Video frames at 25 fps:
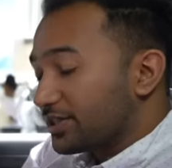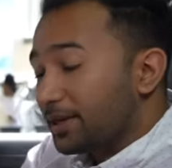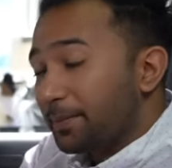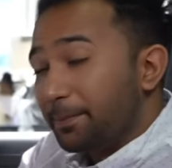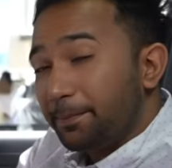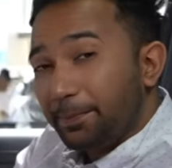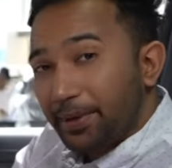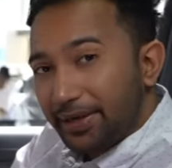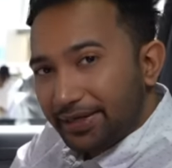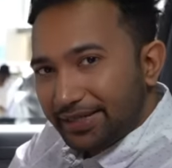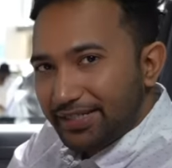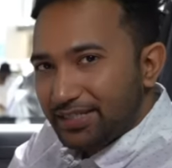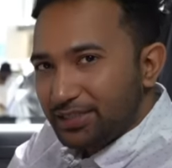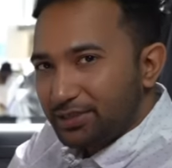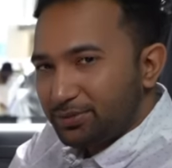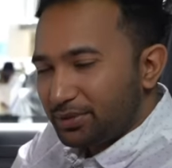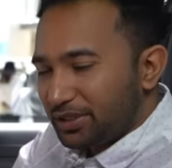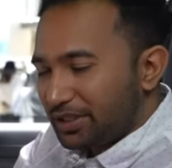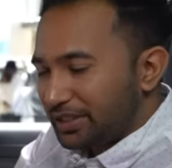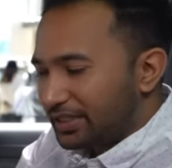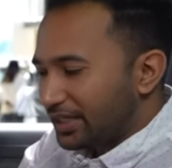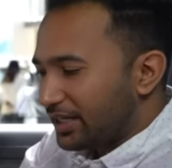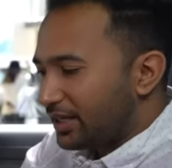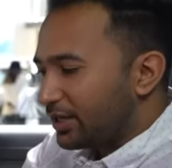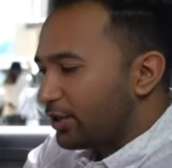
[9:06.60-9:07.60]
के बटन्स
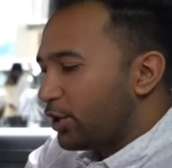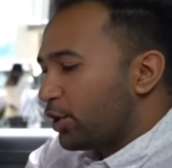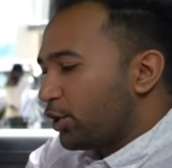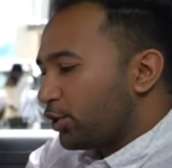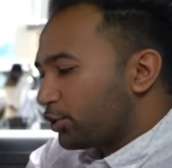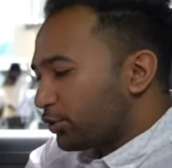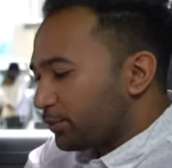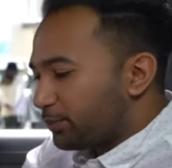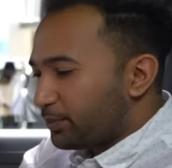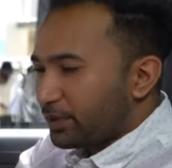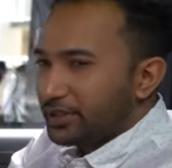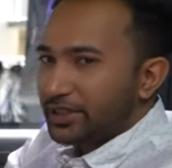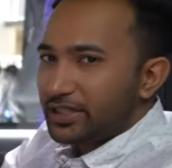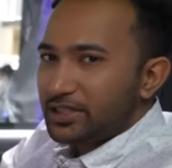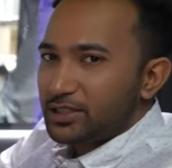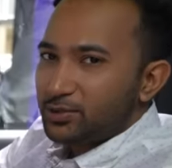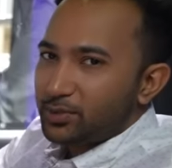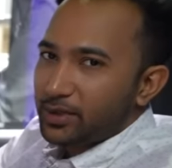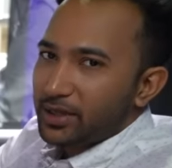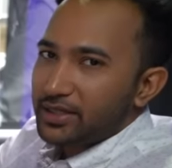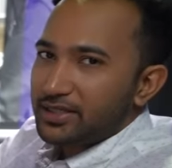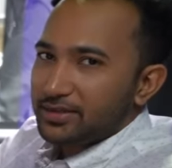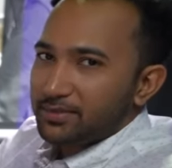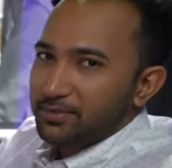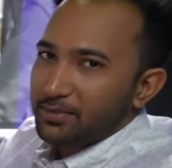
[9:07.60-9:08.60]
मिलते हैं तो बटन्स
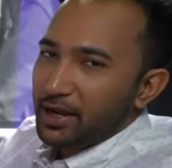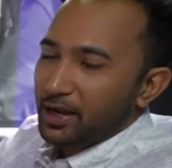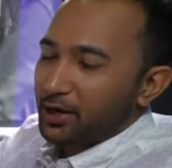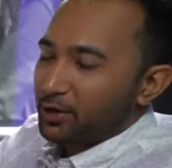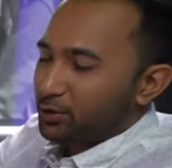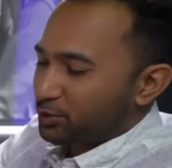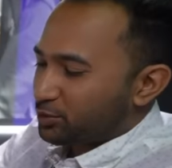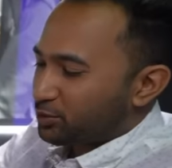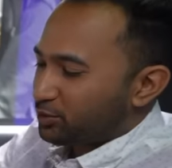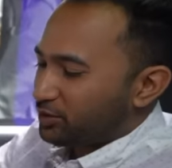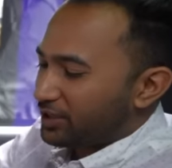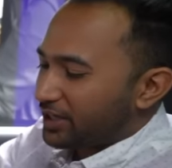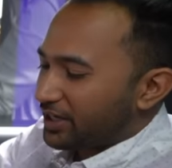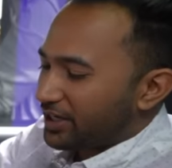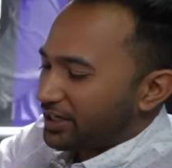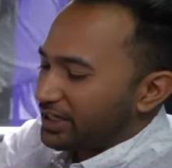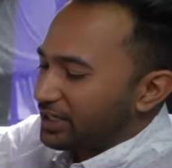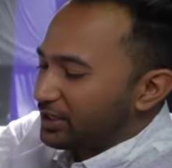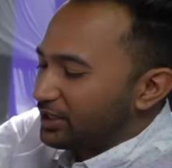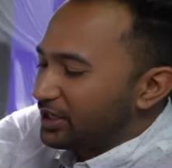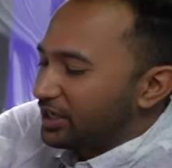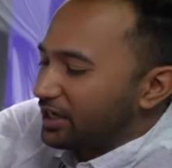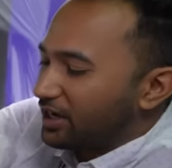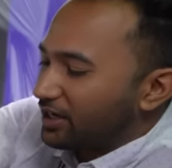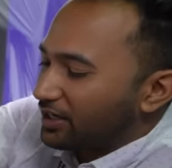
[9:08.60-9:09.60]
वाइज मैं खुश हूँ ये
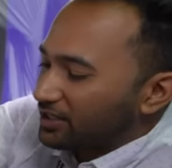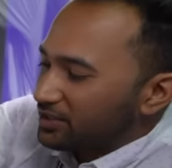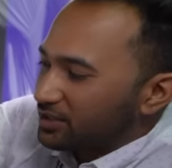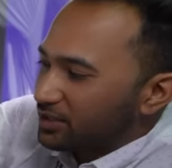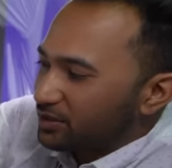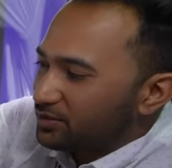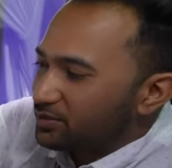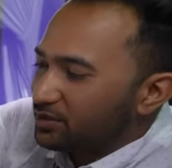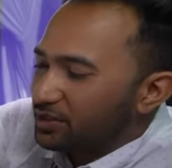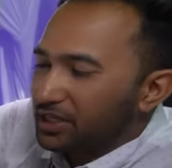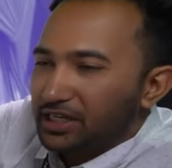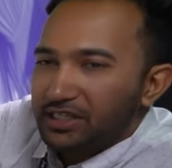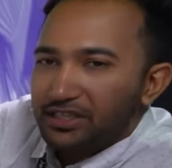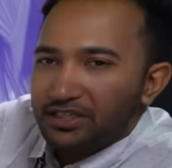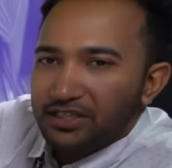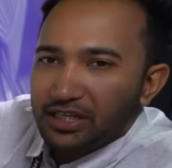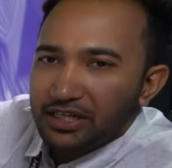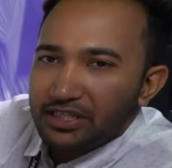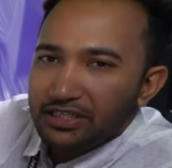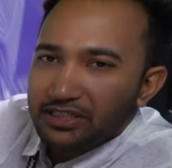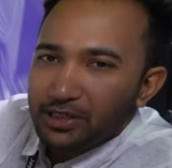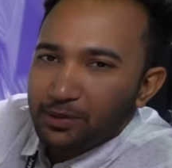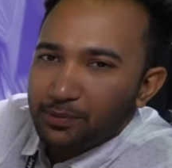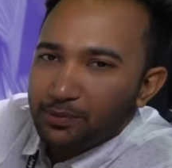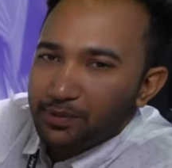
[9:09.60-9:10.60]
नहीं किया कि सिर्फ स्क्रीन
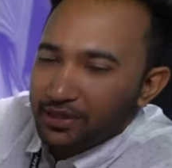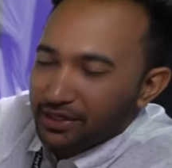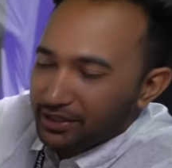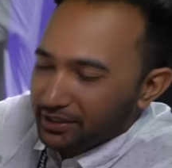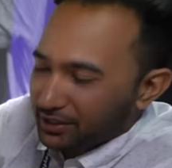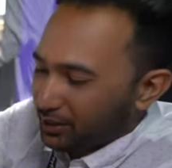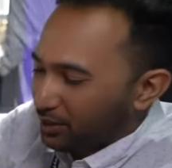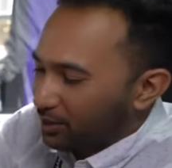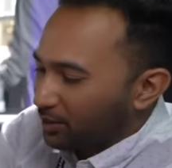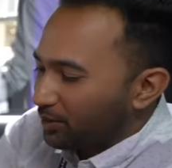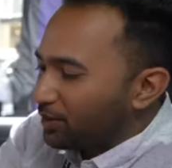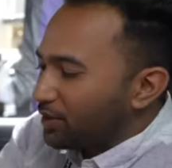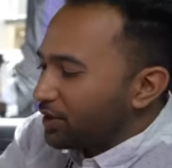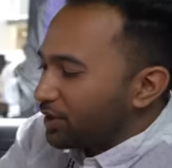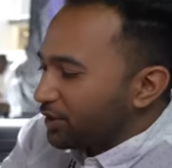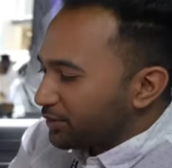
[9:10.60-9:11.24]
स्क्रीन से ऑपरेट करो